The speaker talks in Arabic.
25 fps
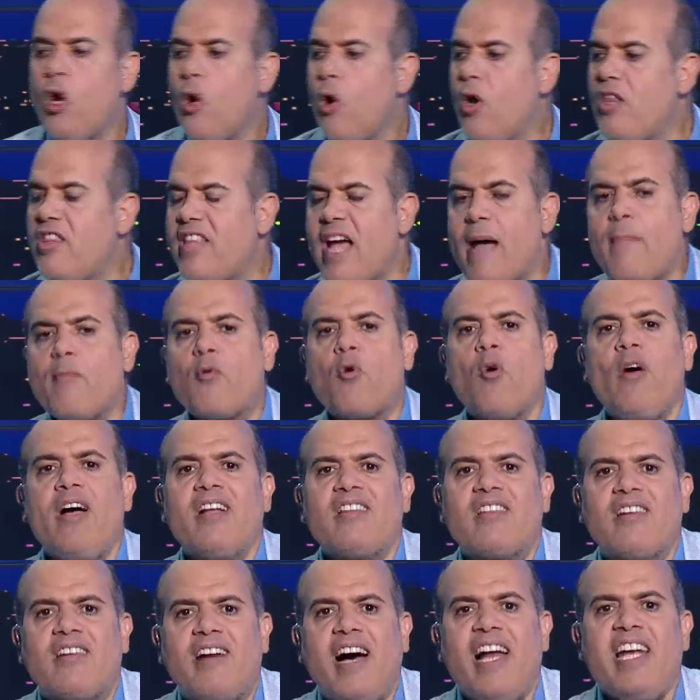قدامكم
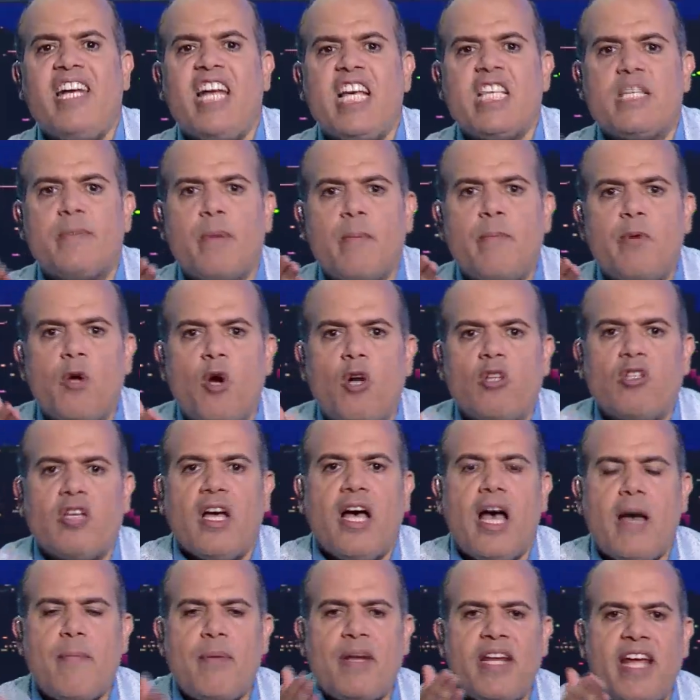اعتقال ناس من
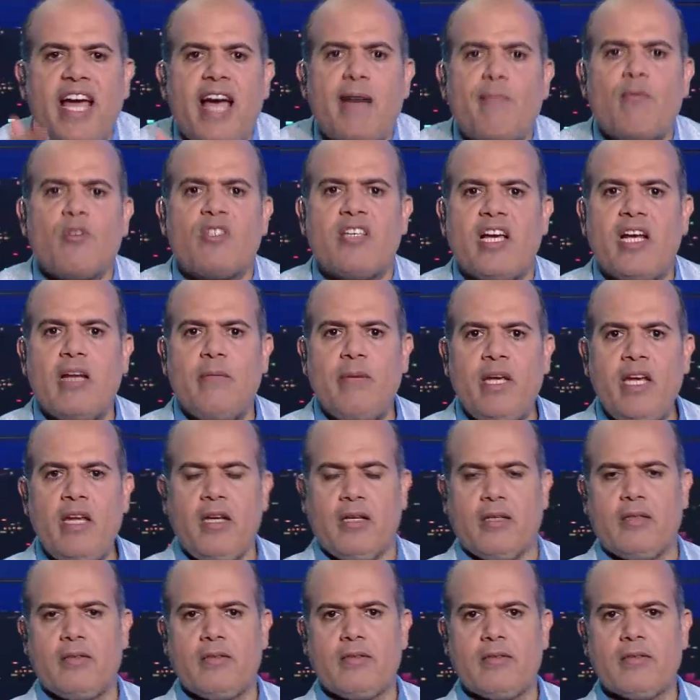بيوتها ابرياء
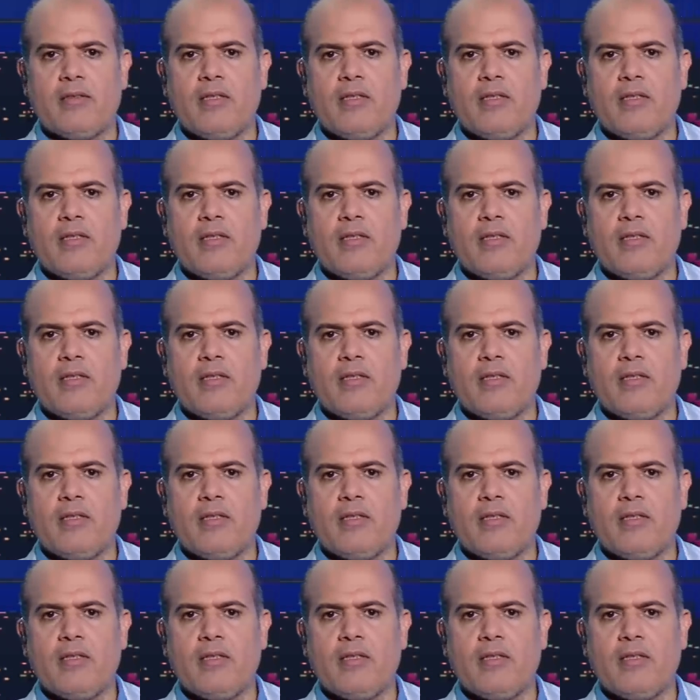مسالمين